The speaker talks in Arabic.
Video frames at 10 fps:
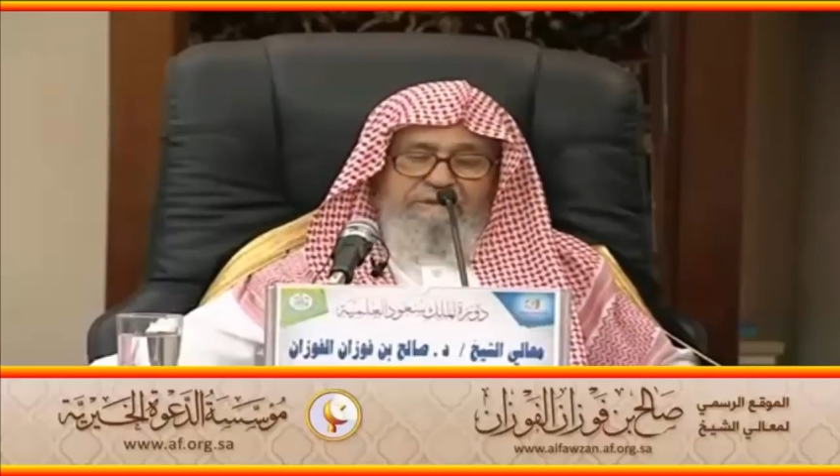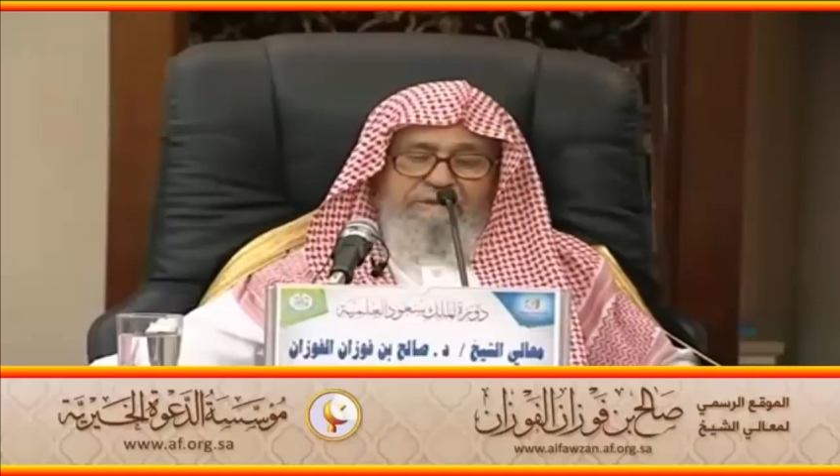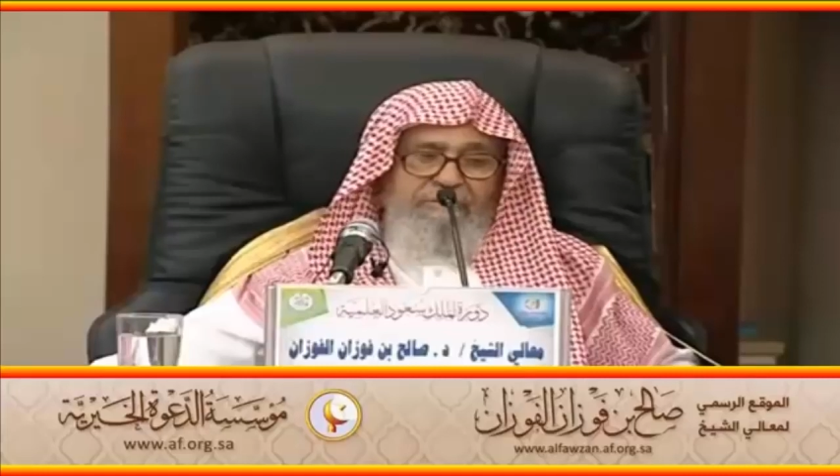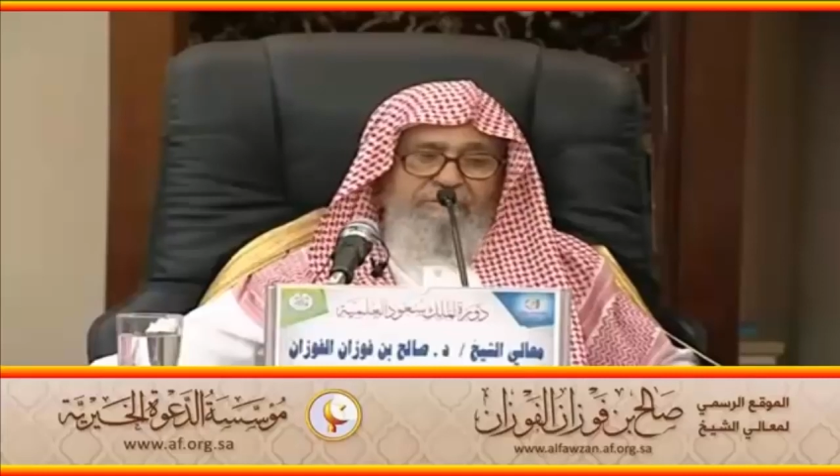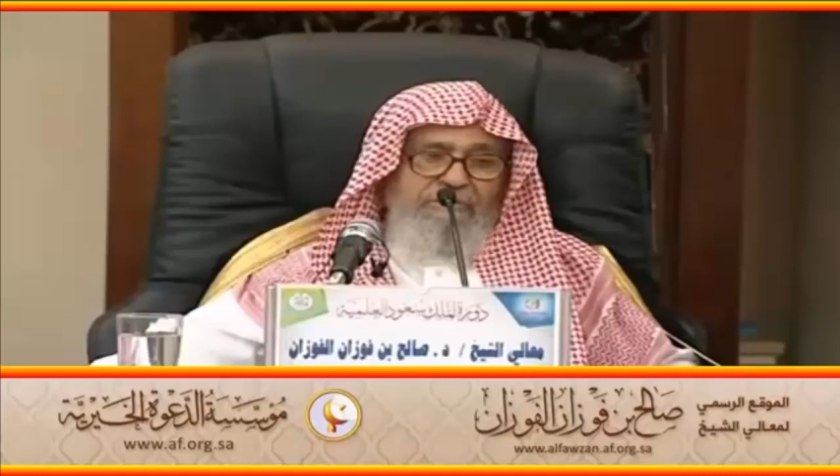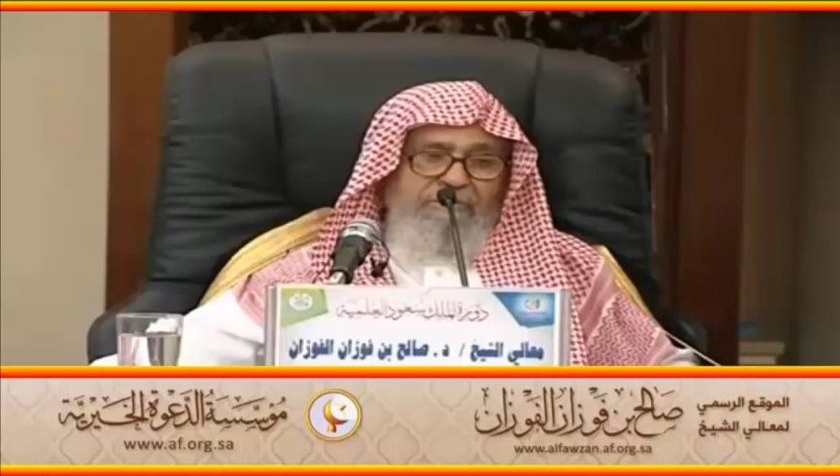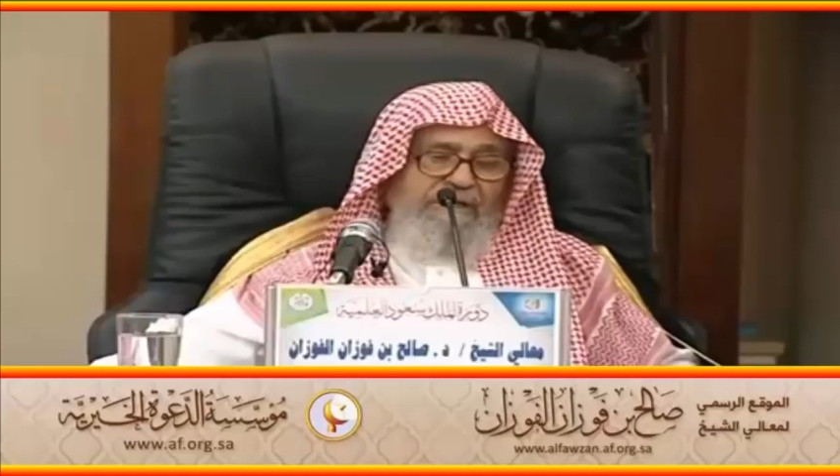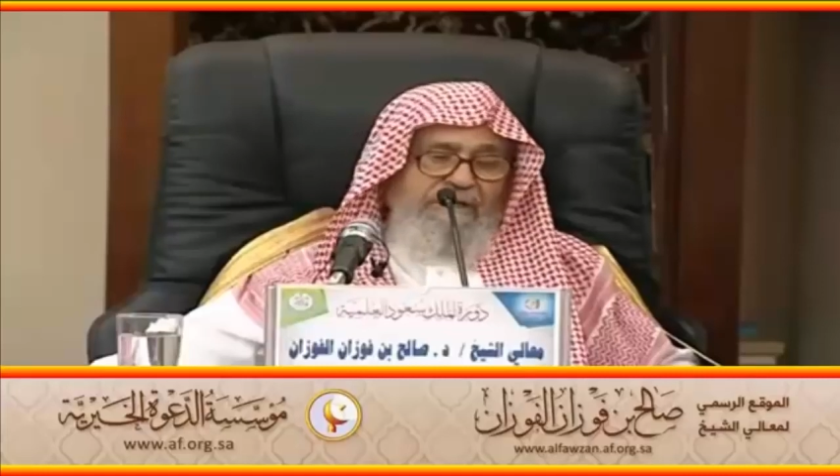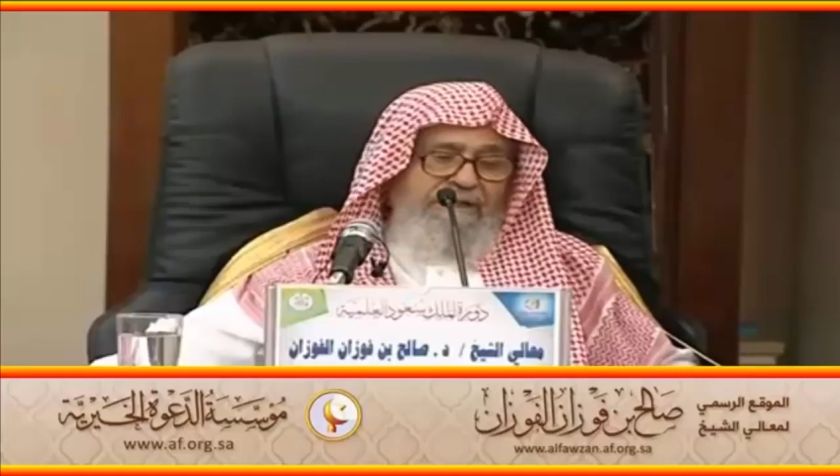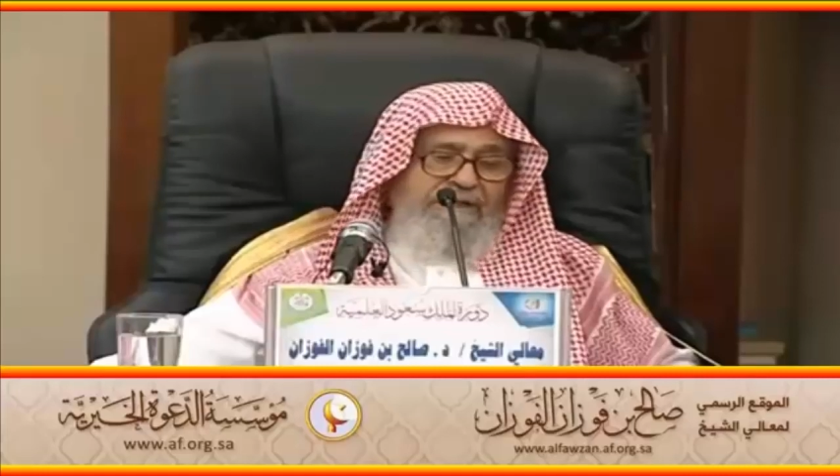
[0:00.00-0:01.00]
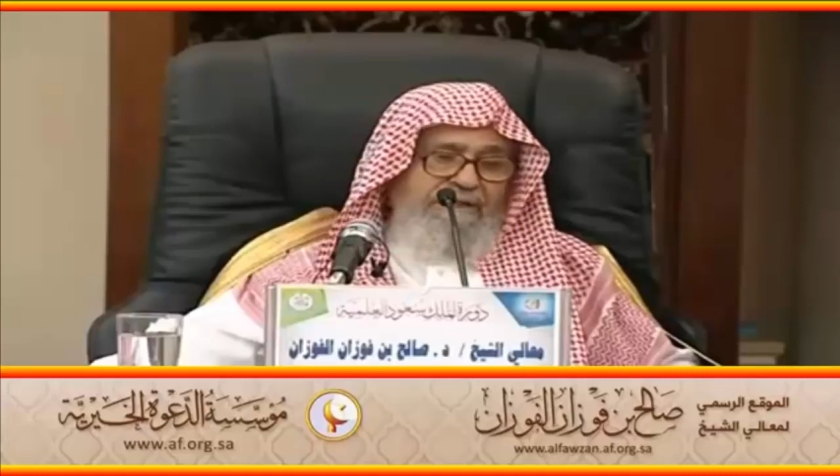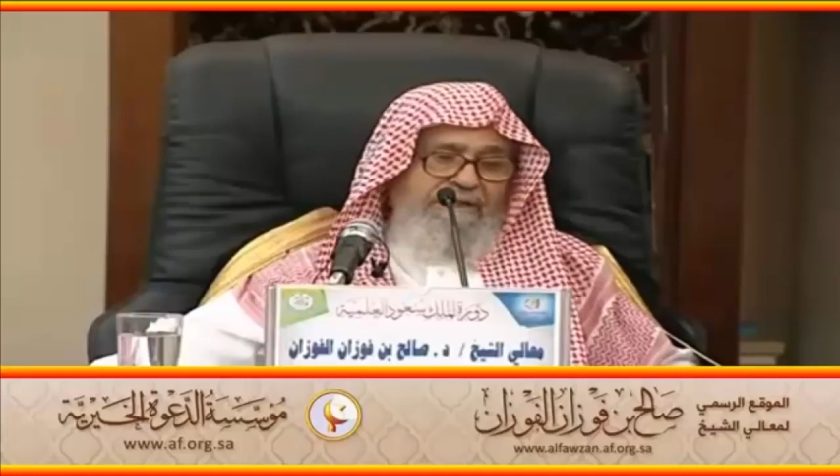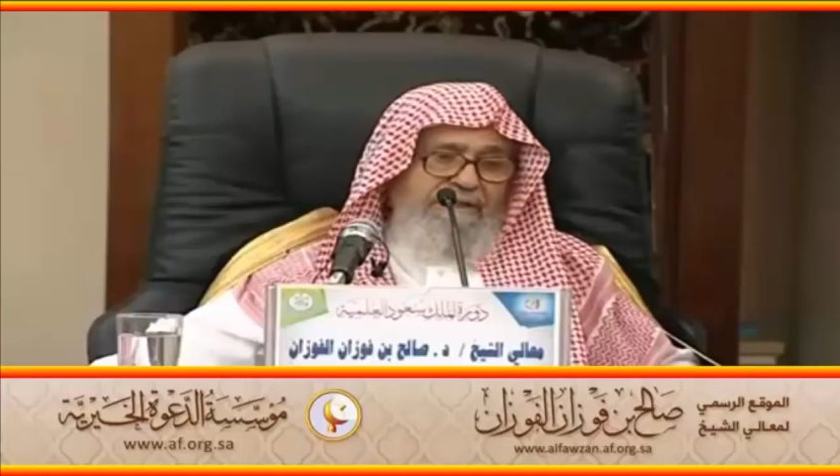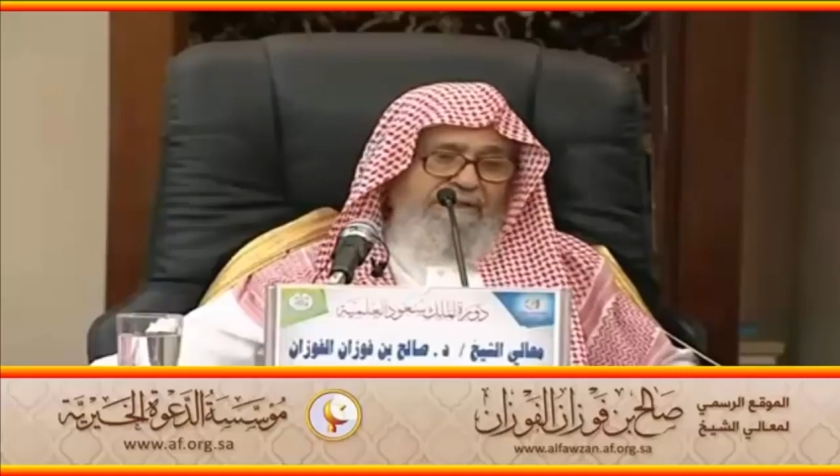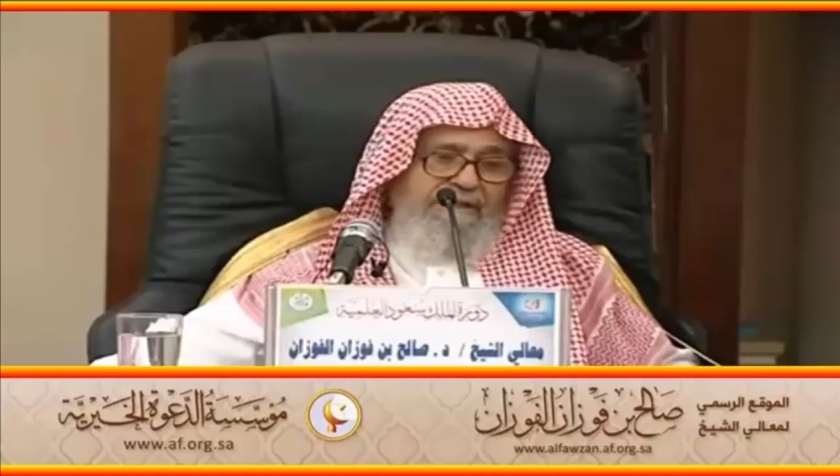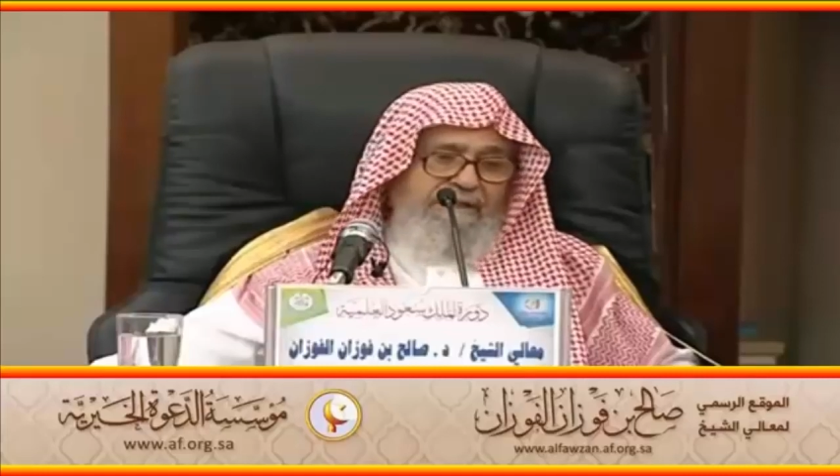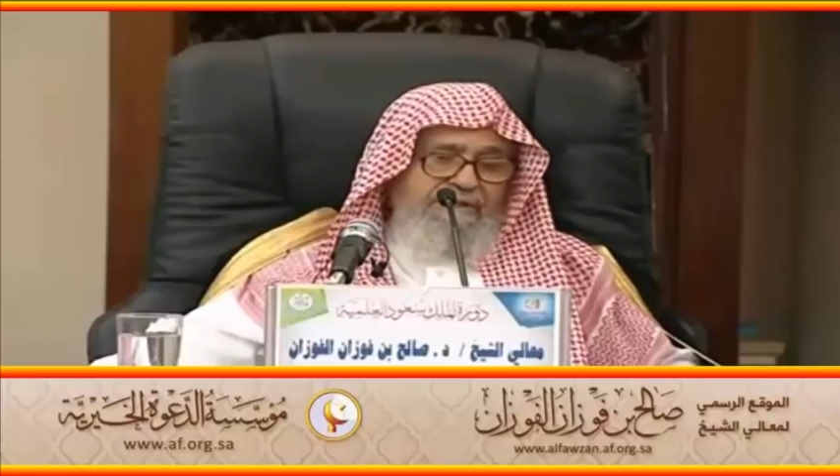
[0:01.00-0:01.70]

وتترك ما عليه